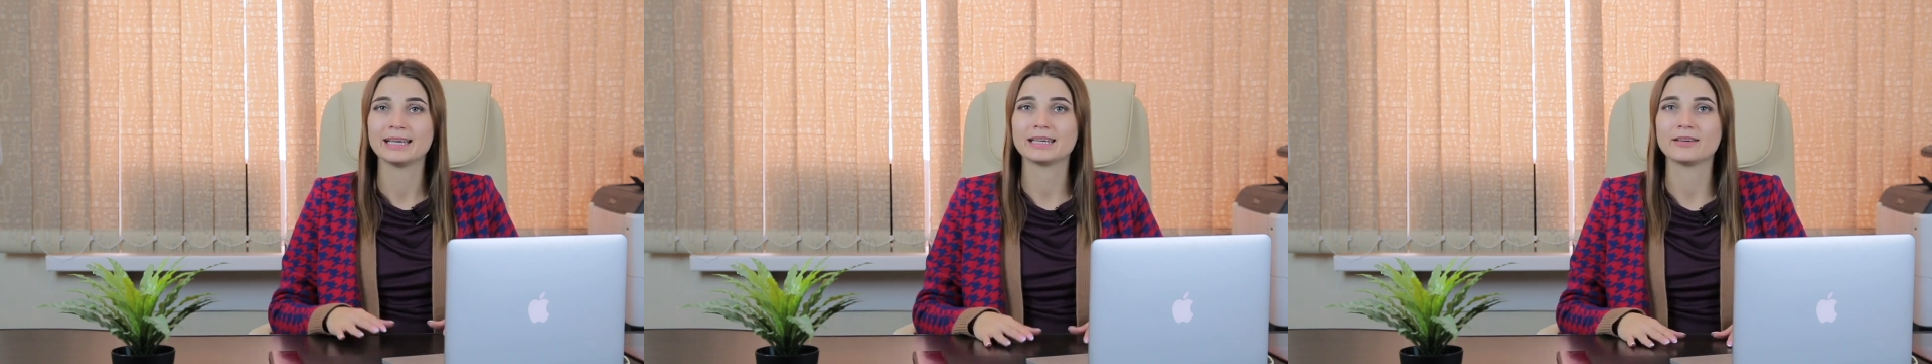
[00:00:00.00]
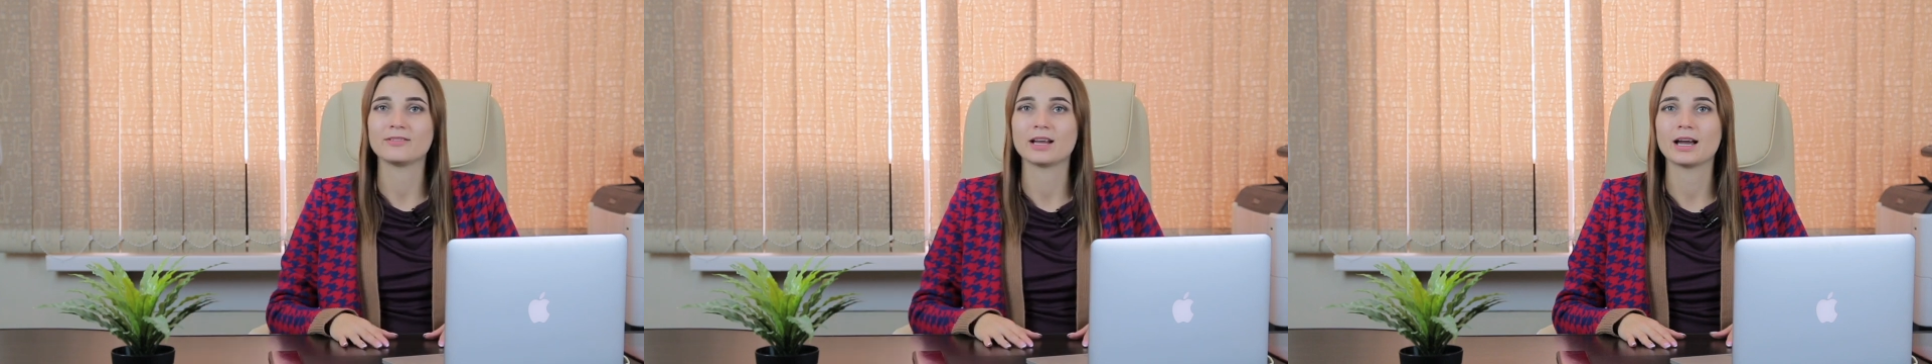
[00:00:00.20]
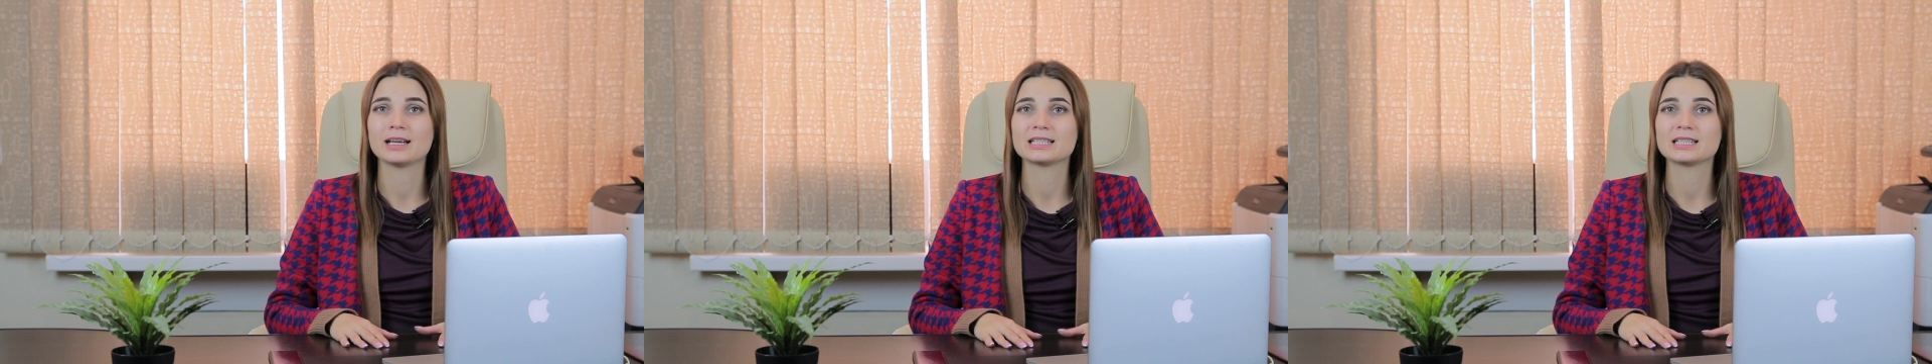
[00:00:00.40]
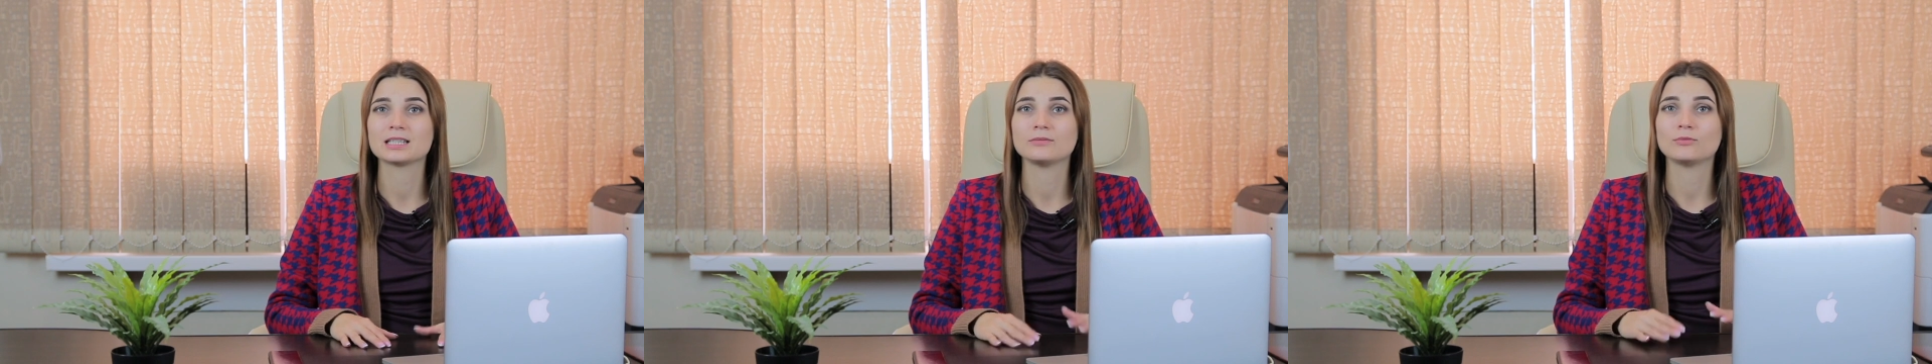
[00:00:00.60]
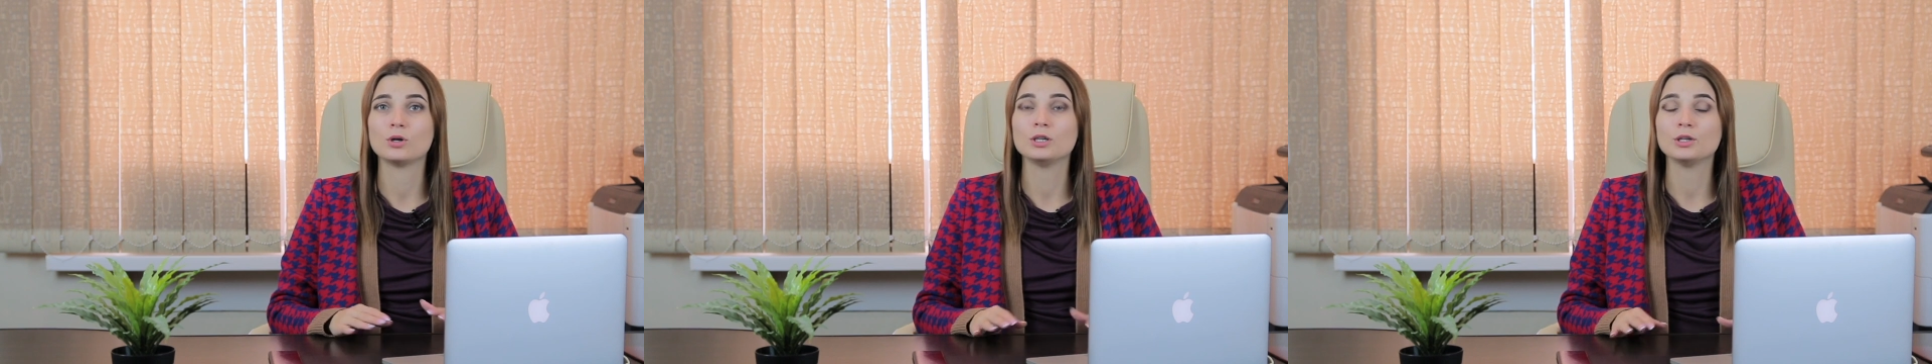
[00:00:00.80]

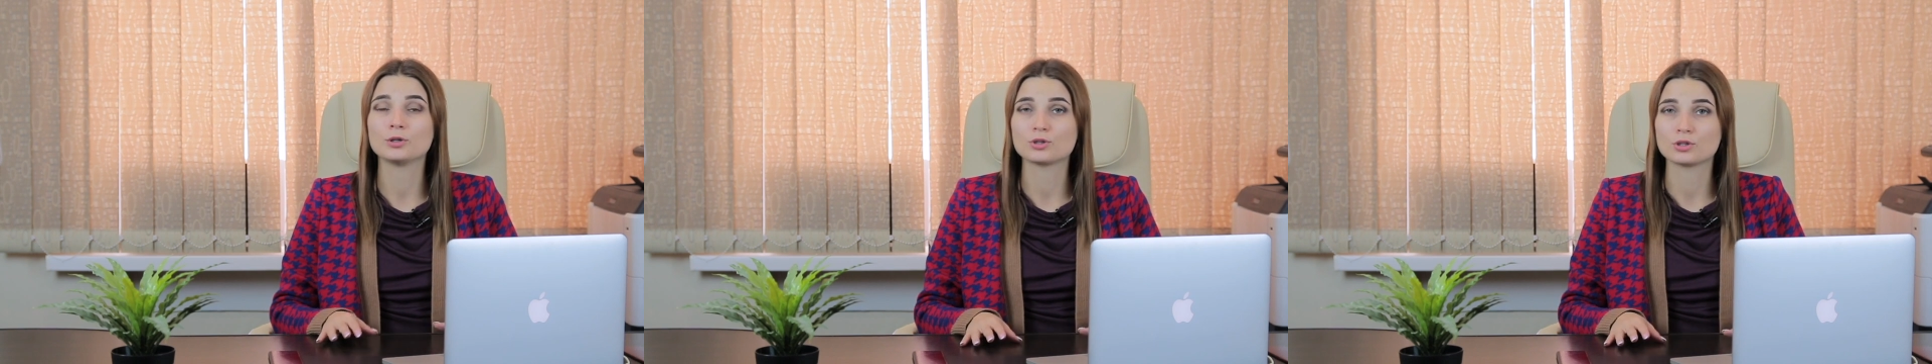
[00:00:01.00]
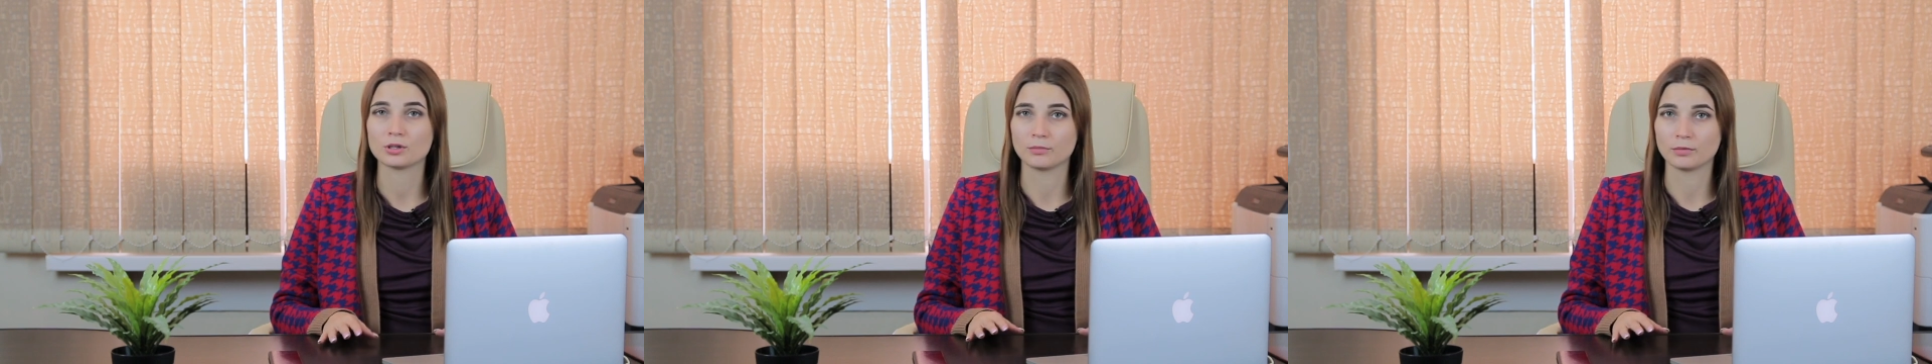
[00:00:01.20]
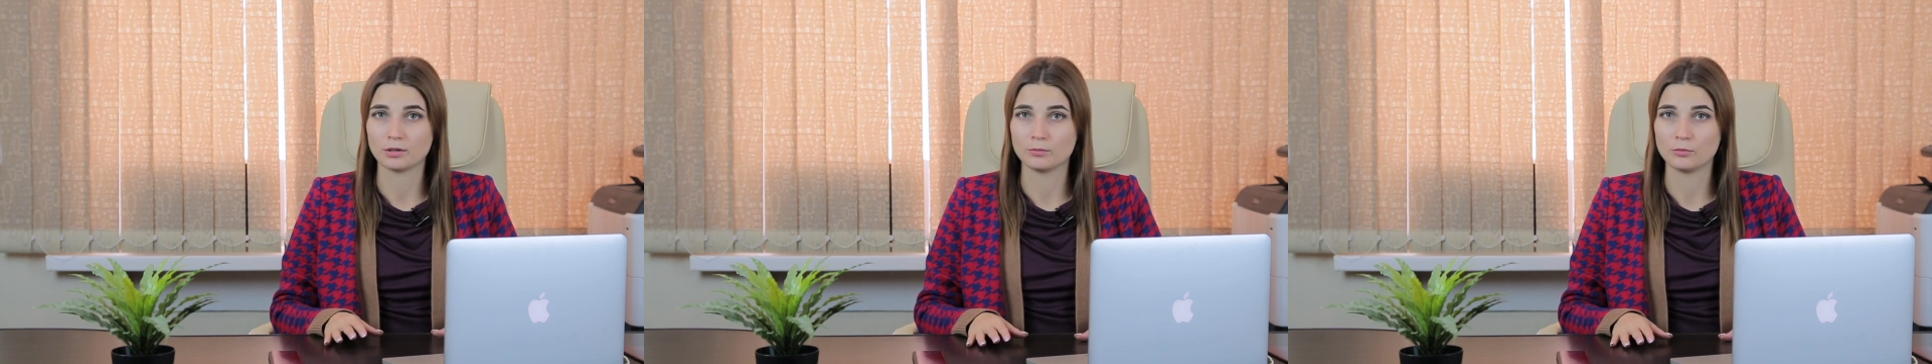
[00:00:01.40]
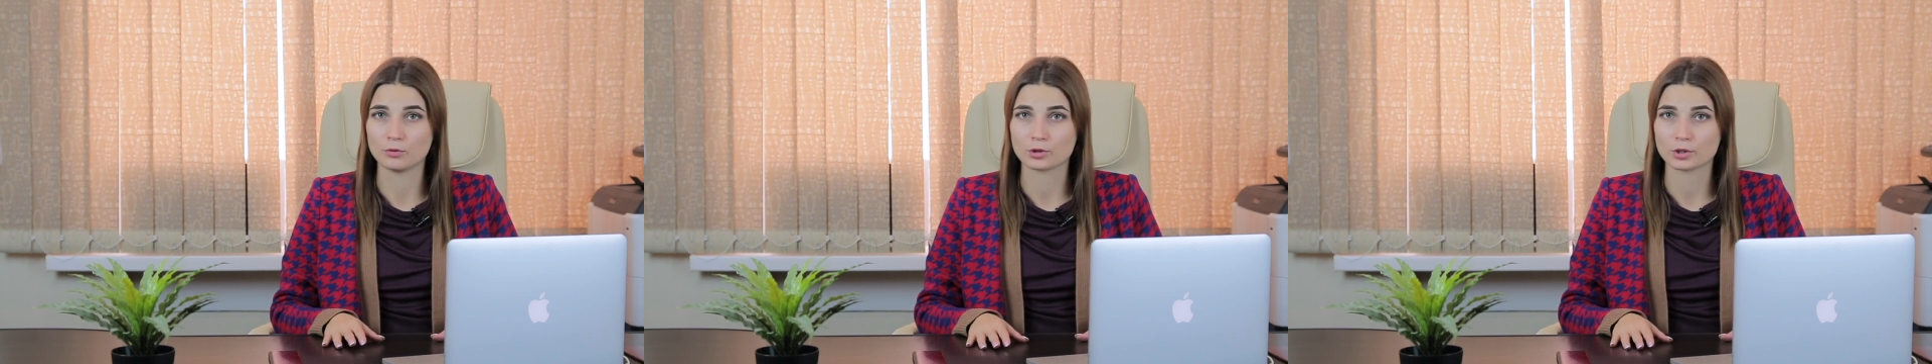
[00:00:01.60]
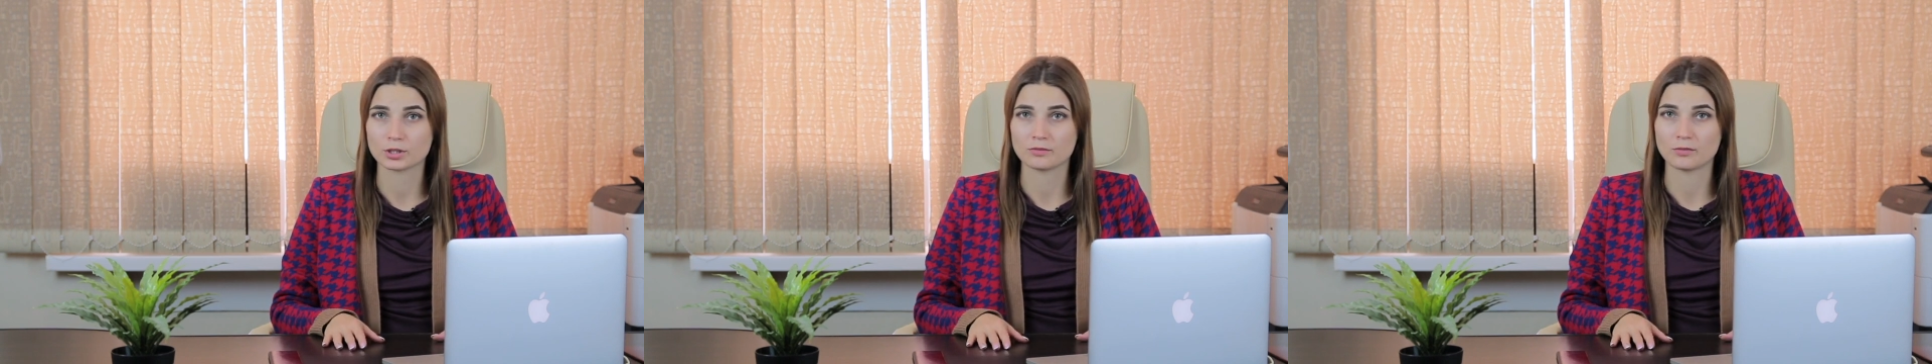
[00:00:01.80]
является его личным
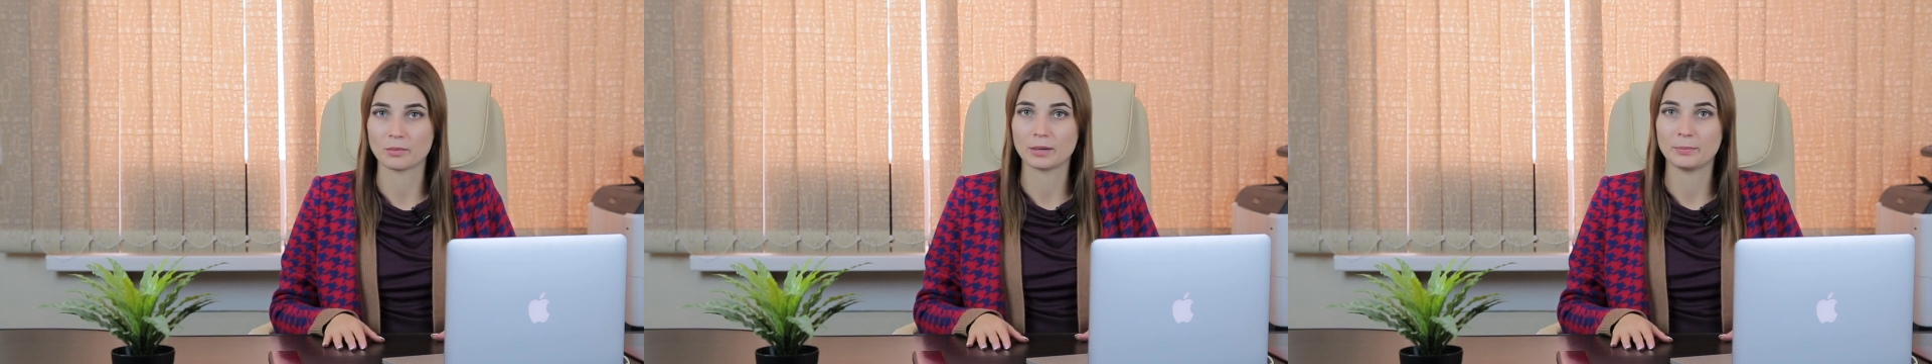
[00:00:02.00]
имуществом.